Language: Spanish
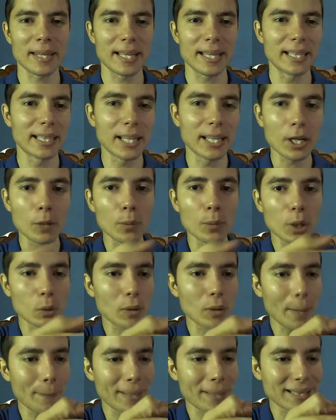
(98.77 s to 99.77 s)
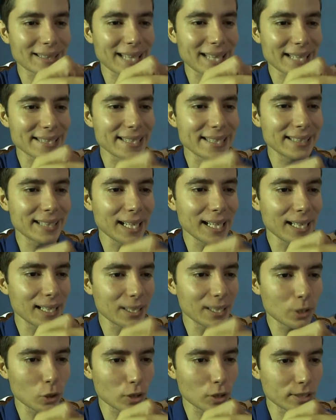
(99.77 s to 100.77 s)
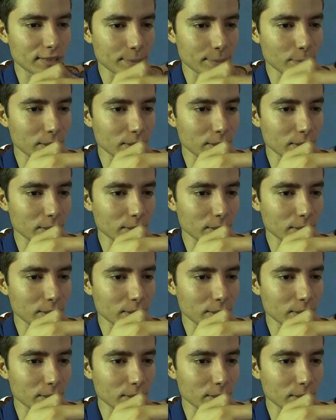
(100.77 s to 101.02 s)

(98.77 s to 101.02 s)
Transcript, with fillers: que tiene como que una pantallita en donde se